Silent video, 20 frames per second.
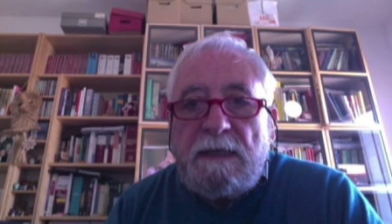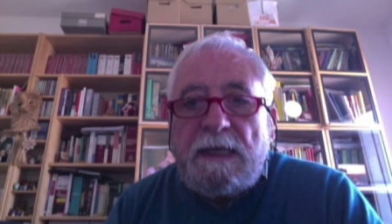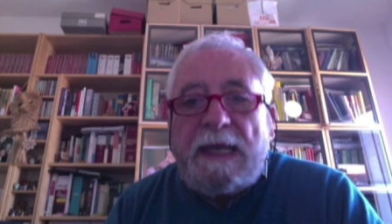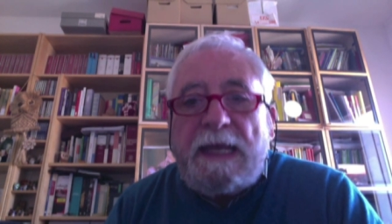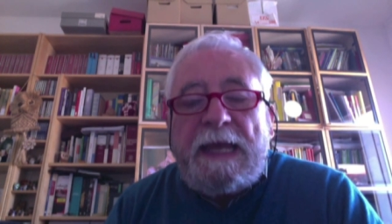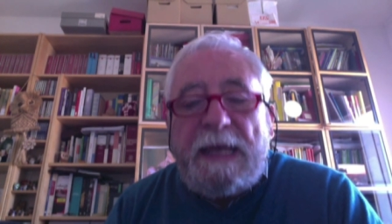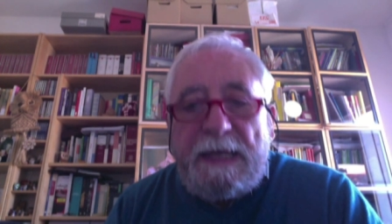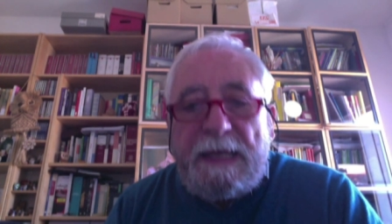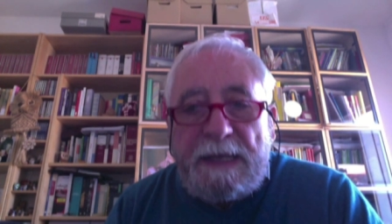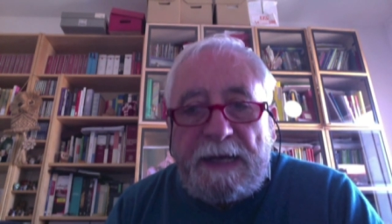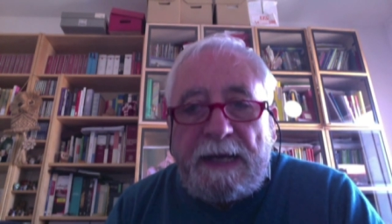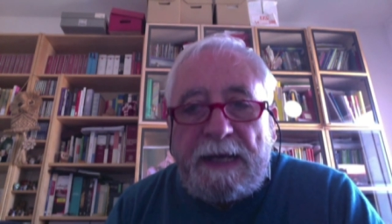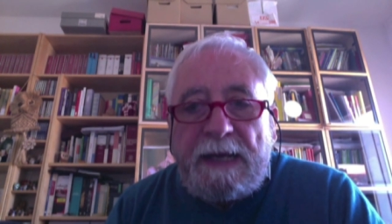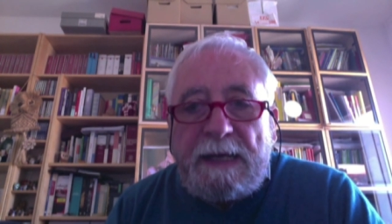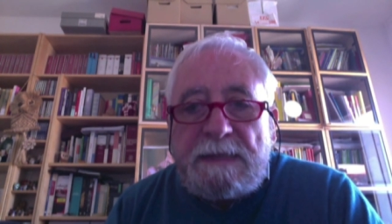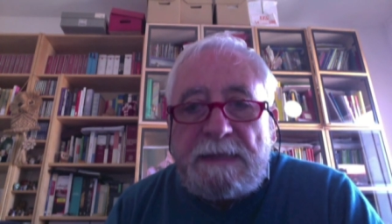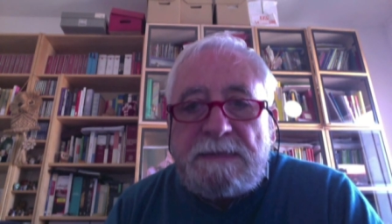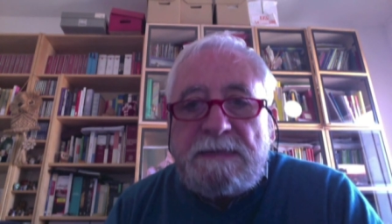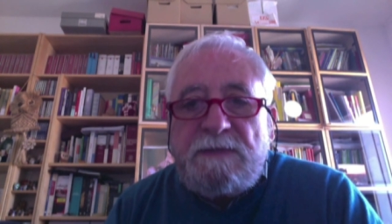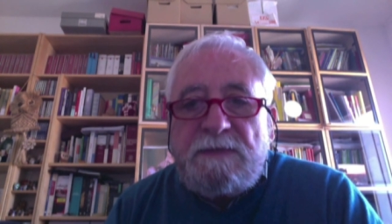che i
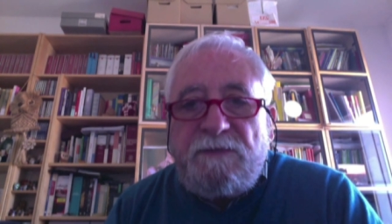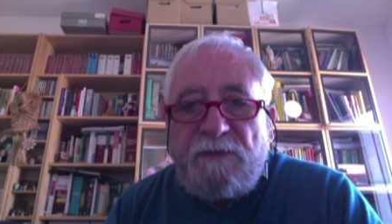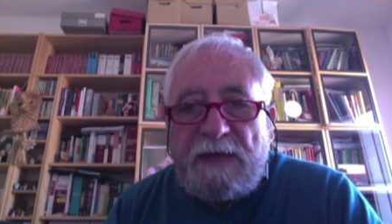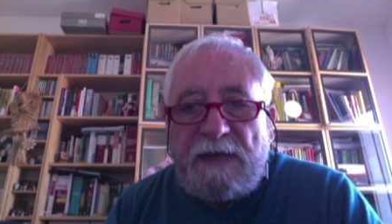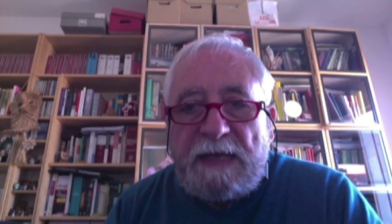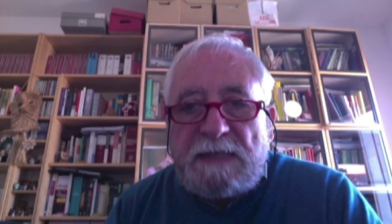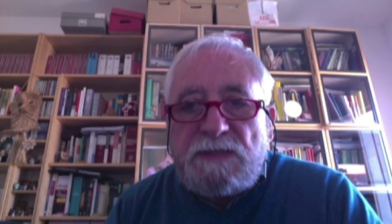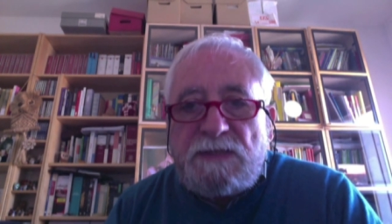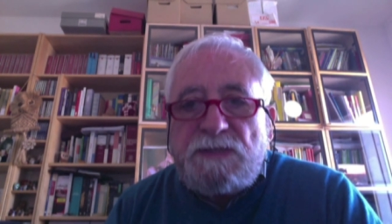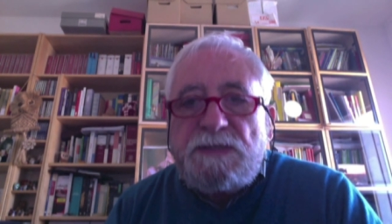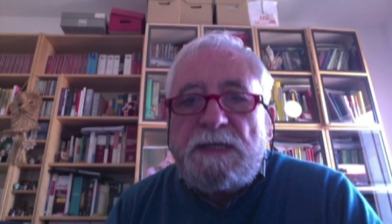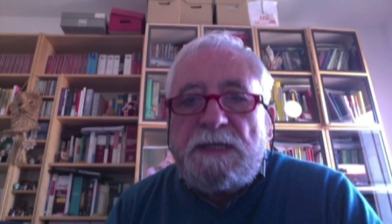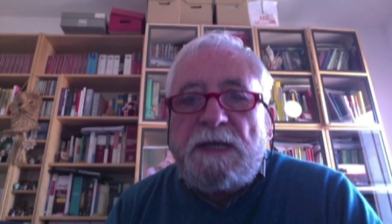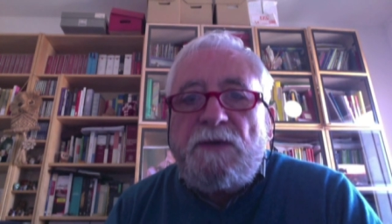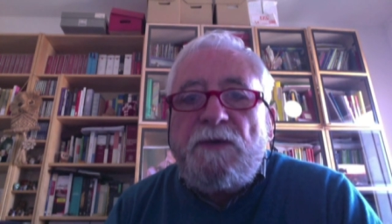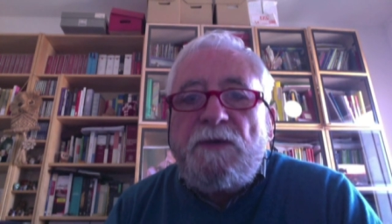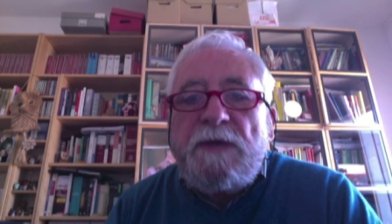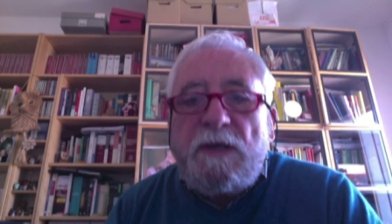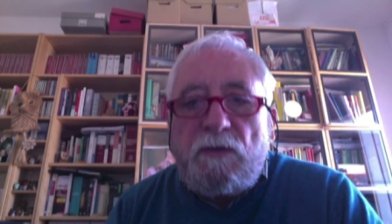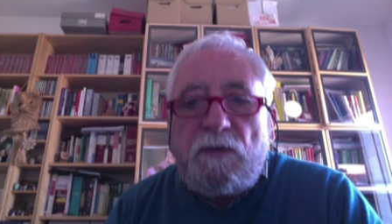ragazzi
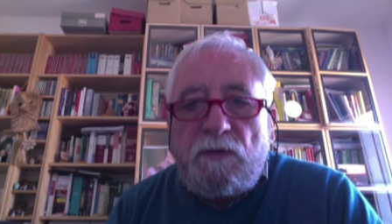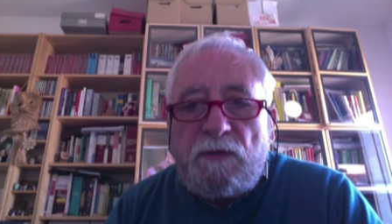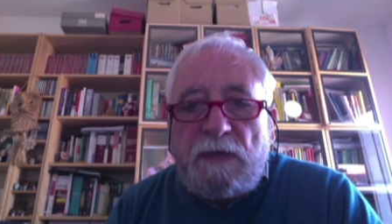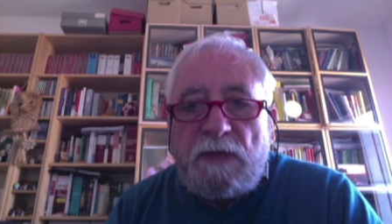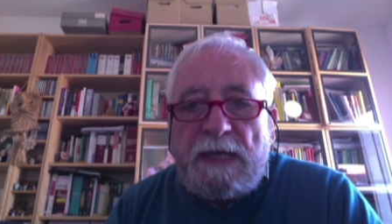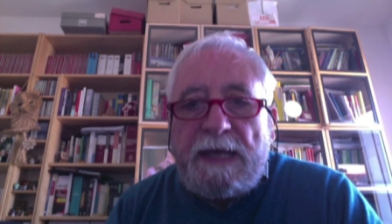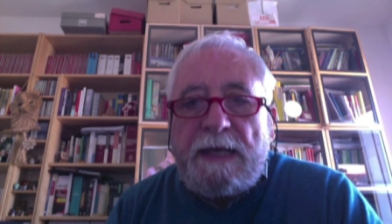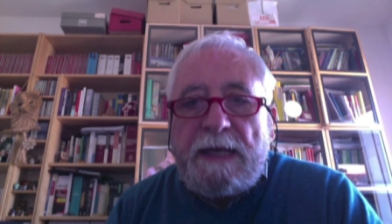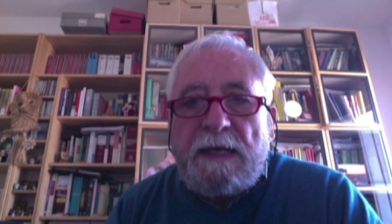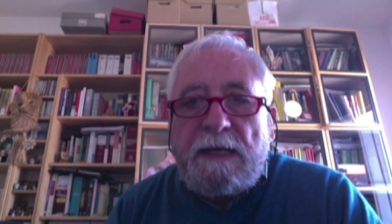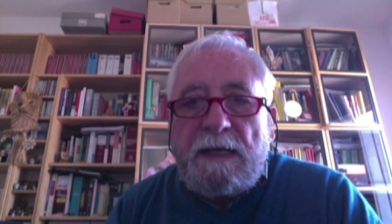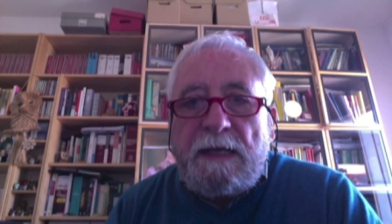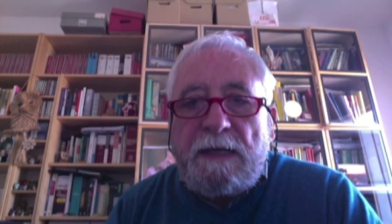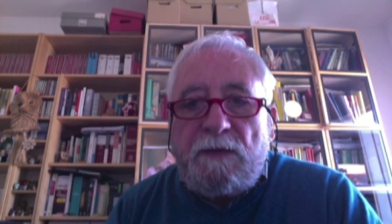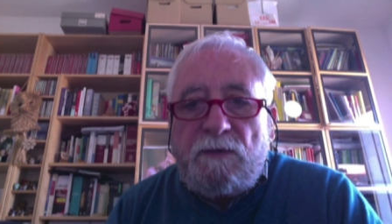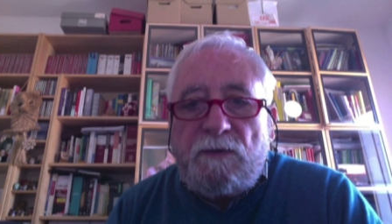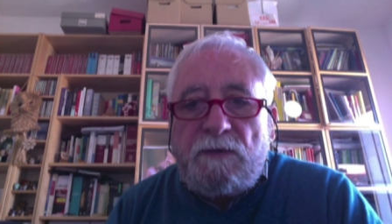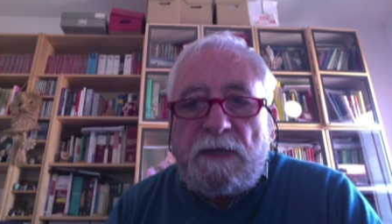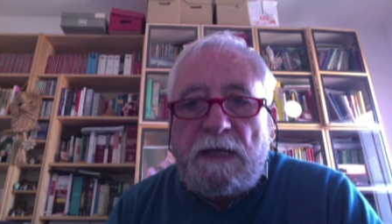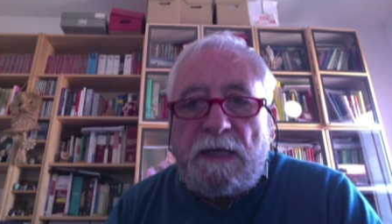facciano e
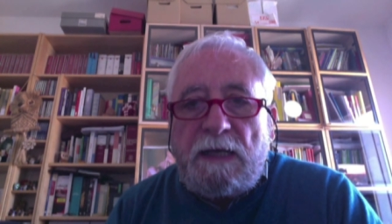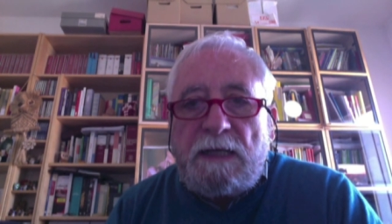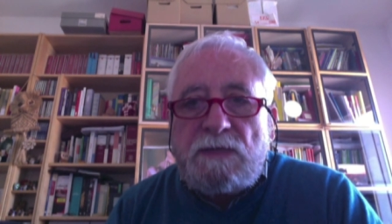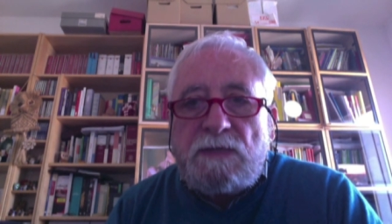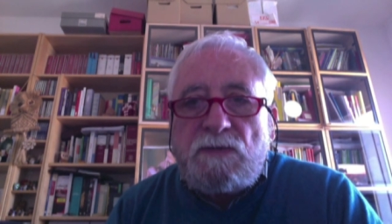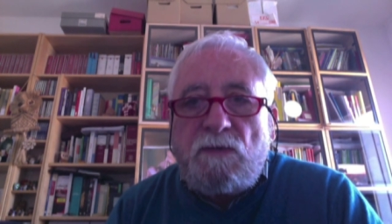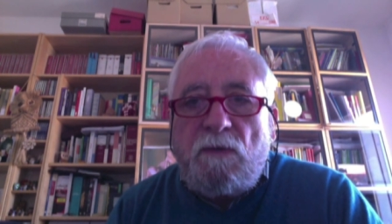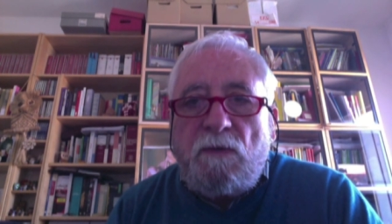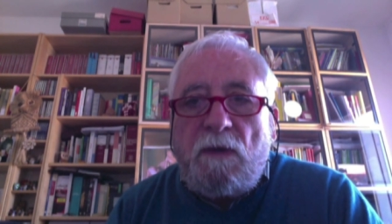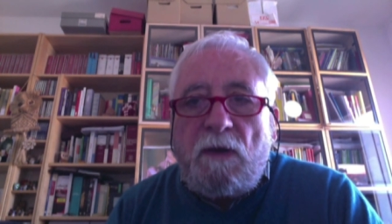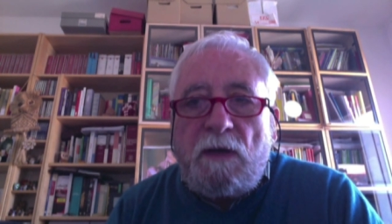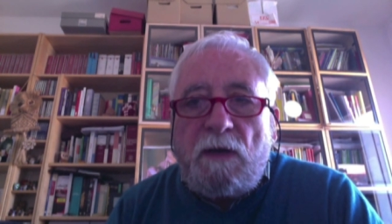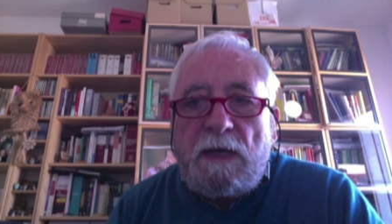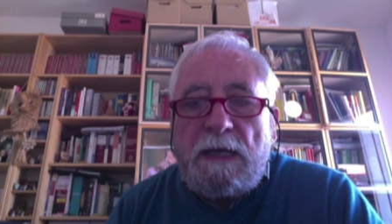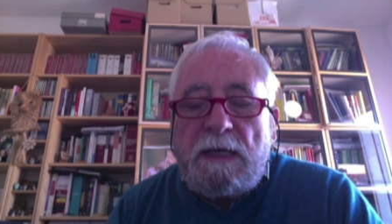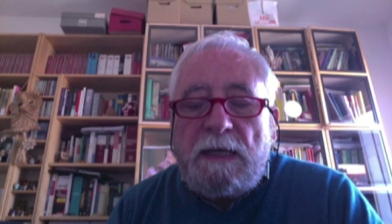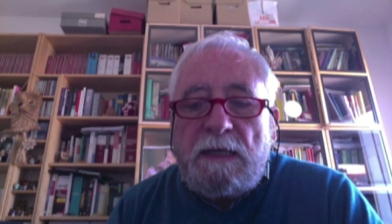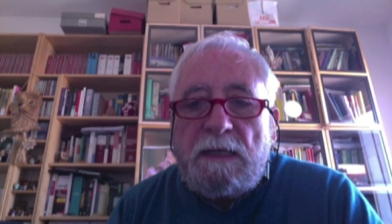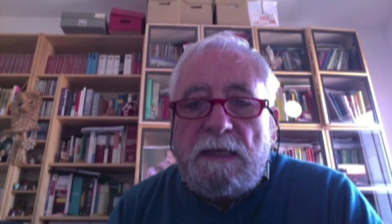ottengano dalla scuola.